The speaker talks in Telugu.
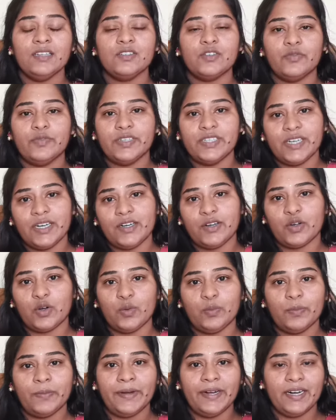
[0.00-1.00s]
సో విజయ
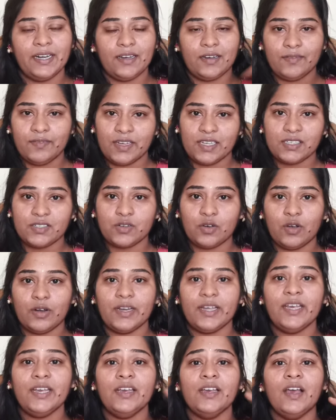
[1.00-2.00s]
టోన్ మిల్క్
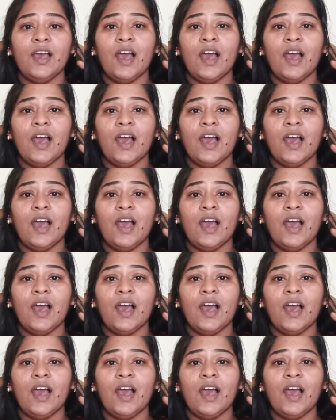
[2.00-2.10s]
వేసుకొని